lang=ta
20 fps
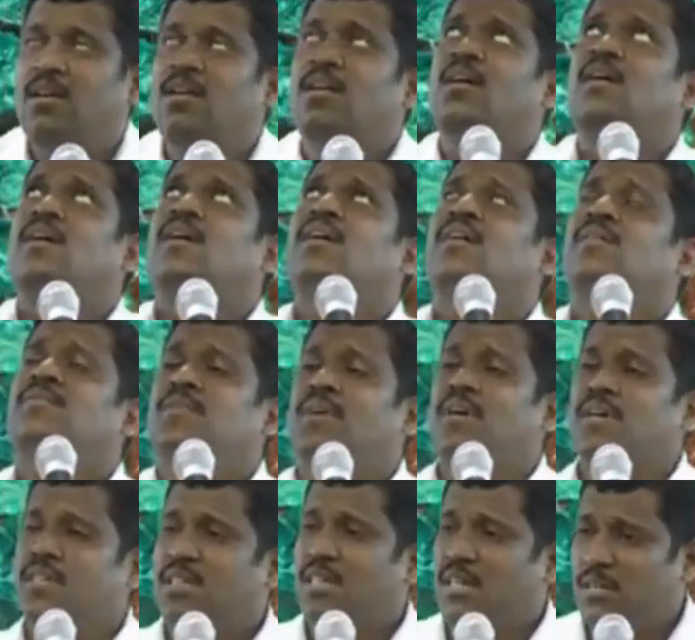எல்லா
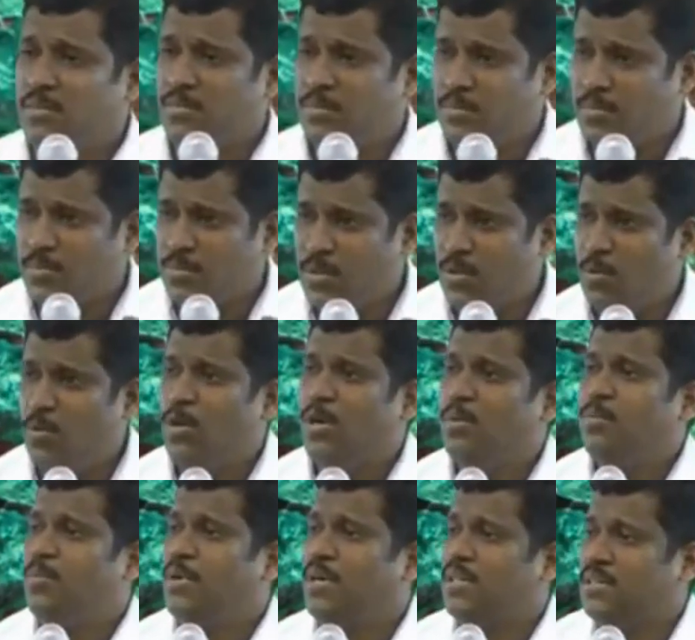வியாதிகளும்
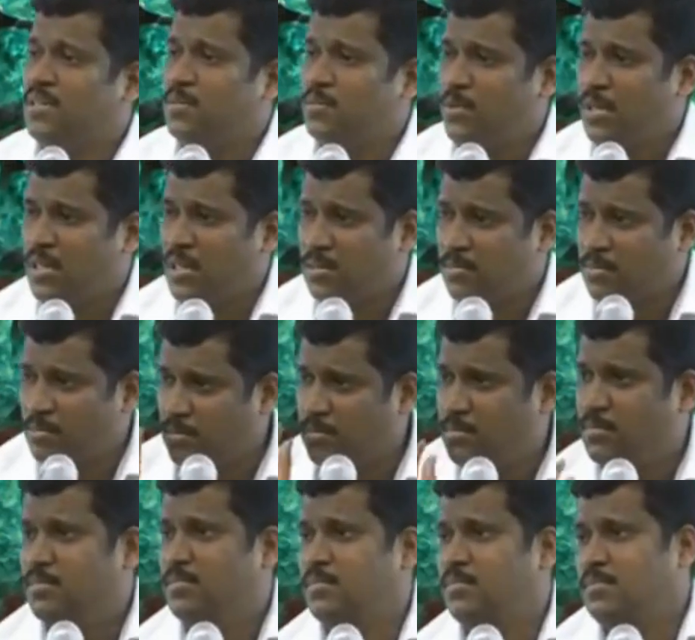குணப்படுத்த முடியும்
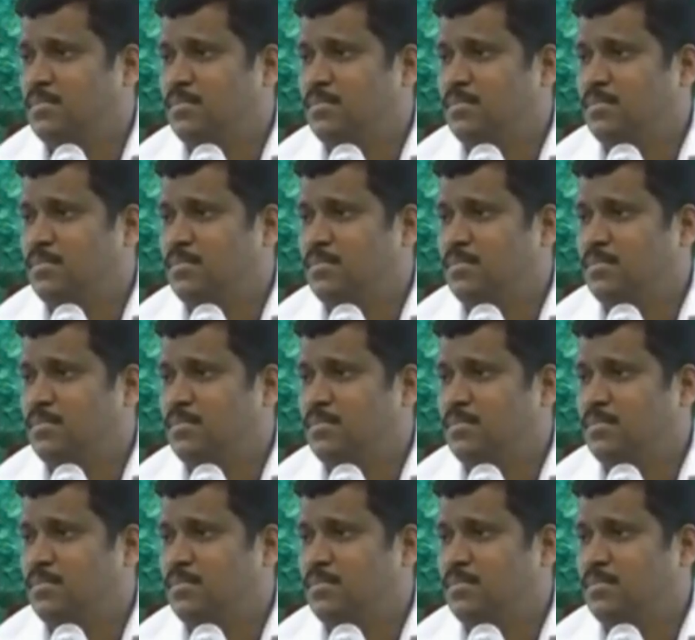